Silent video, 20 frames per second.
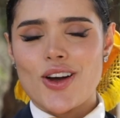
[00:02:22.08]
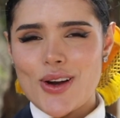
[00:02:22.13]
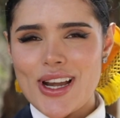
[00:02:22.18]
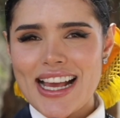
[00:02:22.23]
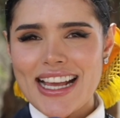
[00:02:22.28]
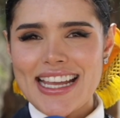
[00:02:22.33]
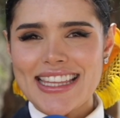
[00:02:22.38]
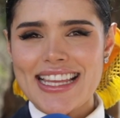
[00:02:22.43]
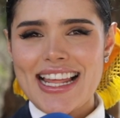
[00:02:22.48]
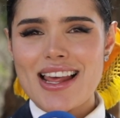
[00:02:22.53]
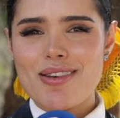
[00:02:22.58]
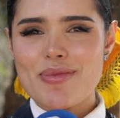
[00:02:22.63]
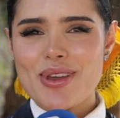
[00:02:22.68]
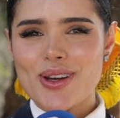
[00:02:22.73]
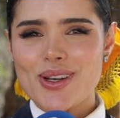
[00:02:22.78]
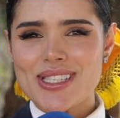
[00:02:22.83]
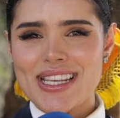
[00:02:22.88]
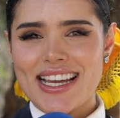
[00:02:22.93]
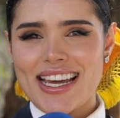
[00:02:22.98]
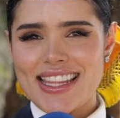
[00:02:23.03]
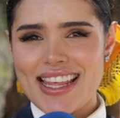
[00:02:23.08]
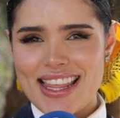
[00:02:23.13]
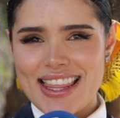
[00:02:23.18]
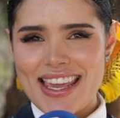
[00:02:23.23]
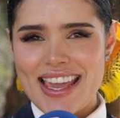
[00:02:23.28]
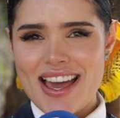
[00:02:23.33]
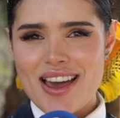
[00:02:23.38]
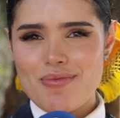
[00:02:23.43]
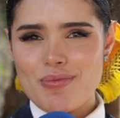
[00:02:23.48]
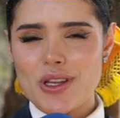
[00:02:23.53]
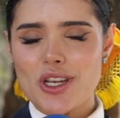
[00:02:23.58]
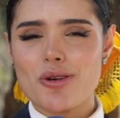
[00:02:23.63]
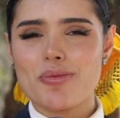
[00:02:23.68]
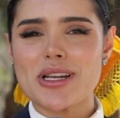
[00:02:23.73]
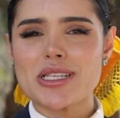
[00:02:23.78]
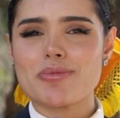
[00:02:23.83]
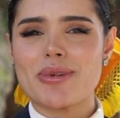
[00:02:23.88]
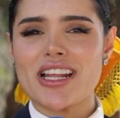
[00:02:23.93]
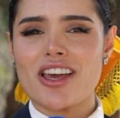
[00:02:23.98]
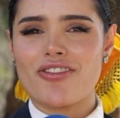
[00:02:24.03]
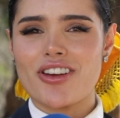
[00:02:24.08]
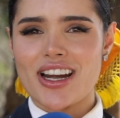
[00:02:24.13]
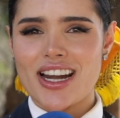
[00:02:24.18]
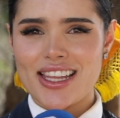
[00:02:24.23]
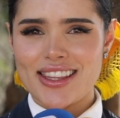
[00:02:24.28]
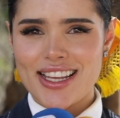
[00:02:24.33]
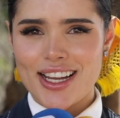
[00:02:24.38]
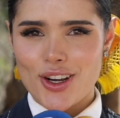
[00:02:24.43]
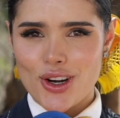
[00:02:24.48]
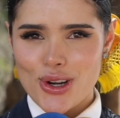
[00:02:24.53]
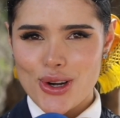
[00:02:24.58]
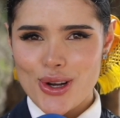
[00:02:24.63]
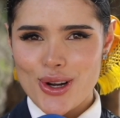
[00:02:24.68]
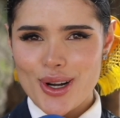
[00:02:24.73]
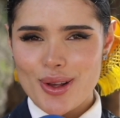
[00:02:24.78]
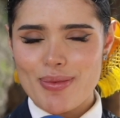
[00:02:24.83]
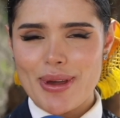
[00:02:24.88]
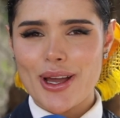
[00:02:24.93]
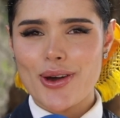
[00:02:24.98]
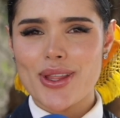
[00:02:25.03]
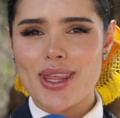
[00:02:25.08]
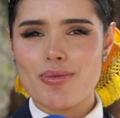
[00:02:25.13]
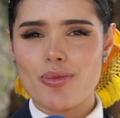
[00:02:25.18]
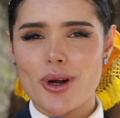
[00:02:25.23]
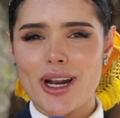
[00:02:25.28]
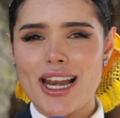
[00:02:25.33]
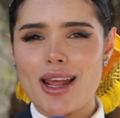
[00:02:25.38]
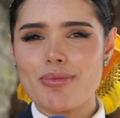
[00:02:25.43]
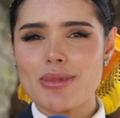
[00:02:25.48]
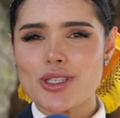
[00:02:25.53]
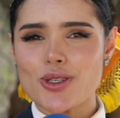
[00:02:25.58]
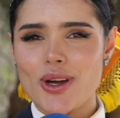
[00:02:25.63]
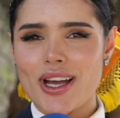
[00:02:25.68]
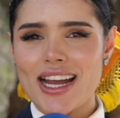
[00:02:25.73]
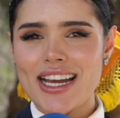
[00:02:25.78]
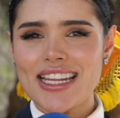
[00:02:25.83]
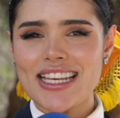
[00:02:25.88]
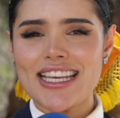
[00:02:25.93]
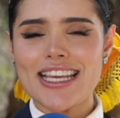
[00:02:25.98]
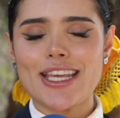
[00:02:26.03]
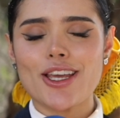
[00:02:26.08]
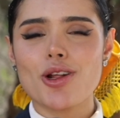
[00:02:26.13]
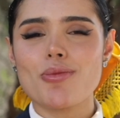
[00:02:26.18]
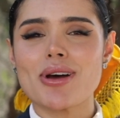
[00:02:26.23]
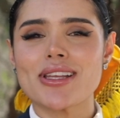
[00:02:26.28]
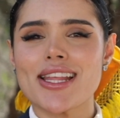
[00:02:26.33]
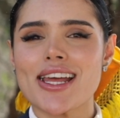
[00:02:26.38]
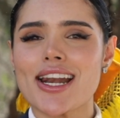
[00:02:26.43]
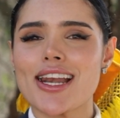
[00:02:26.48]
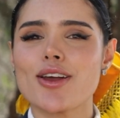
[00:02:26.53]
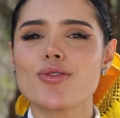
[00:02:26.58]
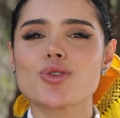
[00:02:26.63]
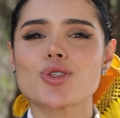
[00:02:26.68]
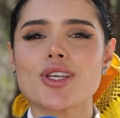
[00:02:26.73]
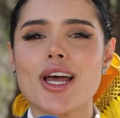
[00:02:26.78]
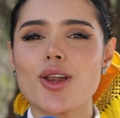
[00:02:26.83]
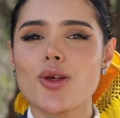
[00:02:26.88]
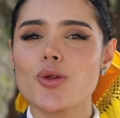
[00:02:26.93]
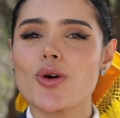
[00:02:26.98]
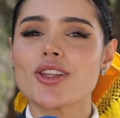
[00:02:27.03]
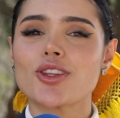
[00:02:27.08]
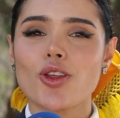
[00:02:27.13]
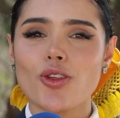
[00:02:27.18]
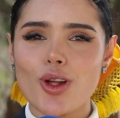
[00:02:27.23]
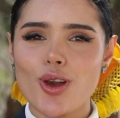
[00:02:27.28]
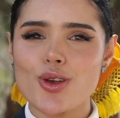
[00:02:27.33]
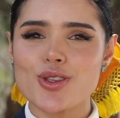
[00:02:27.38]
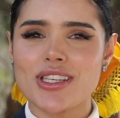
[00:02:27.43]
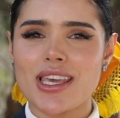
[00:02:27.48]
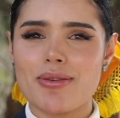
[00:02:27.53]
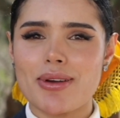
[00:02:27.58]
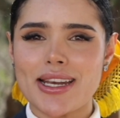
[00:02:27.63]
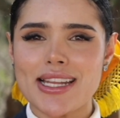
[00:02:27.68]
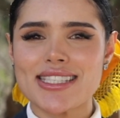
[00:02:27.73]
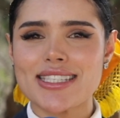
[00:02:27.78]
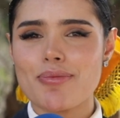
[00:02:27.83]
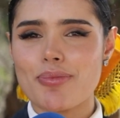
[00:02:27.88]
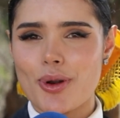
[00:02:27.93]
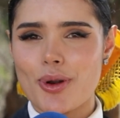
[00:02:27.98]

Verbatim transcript: Hola, ¿qué tal amigos de cada día? Mi nombre es María Fernanda Color, vengo de Morela, Michoacán y quiero mandarle un saludo a todos los que ven este